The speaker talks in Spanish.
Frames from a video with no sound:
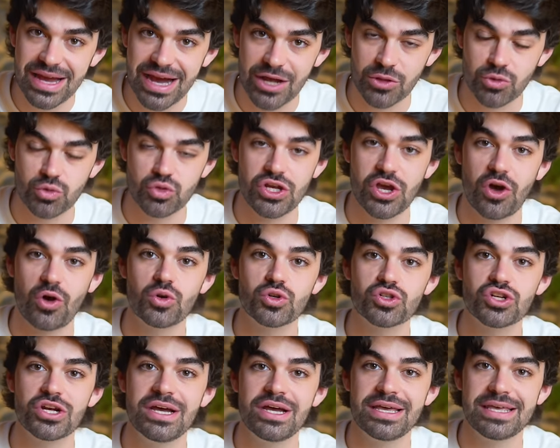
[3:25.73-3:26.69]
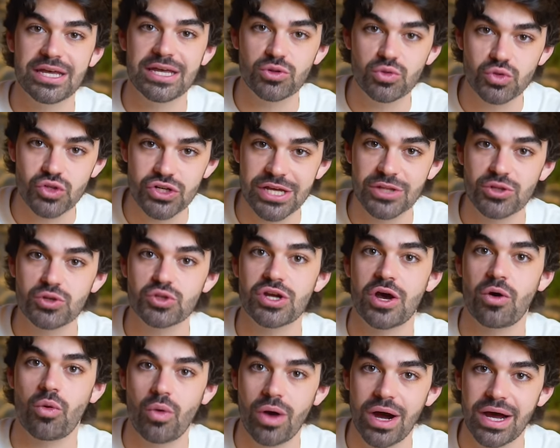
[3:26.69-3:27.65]
a tus hijos y a tus
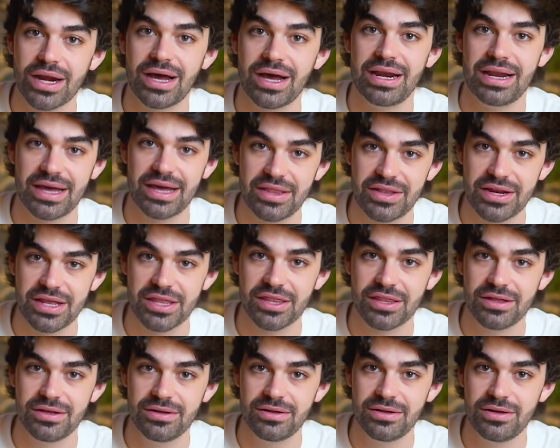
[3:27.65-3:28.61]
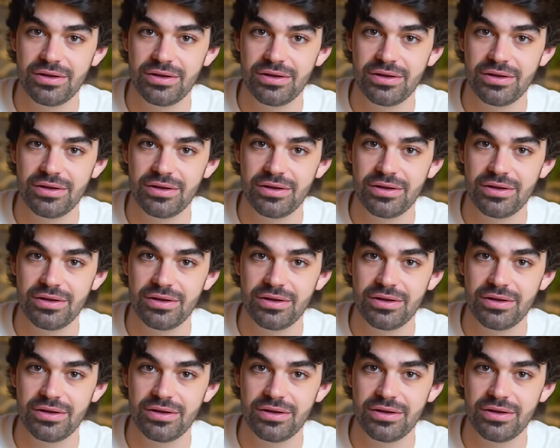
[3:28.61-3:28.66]
nietos a jugar al ajedrez,